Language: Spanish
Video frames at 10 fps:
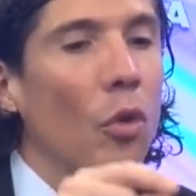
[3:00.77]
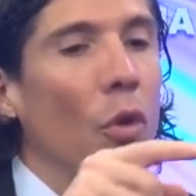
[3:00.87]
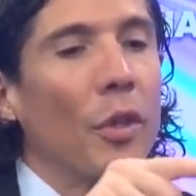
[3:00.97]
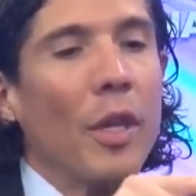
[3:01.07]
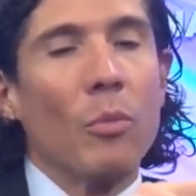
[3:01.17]

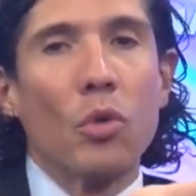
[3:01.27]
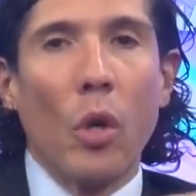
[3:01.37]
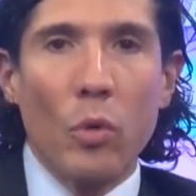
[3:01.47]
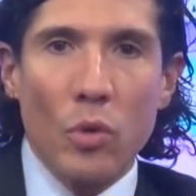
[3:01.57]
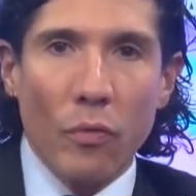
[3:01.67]
donde tenemos
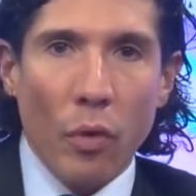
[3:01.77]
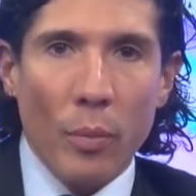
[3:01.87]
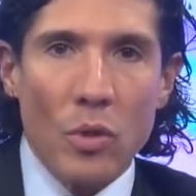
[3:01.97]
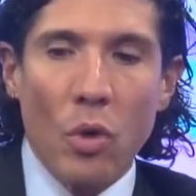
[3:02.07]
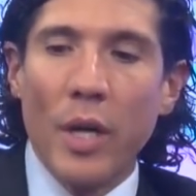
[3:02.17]
toda nuestra
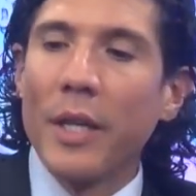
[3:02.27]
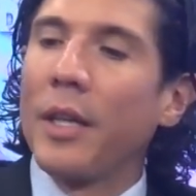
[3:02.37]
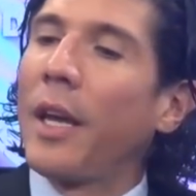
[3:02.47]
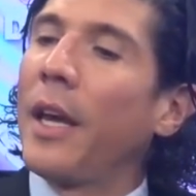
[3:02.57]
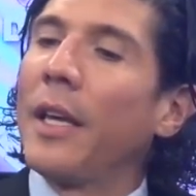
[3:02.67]
información
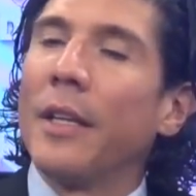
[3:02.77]
genética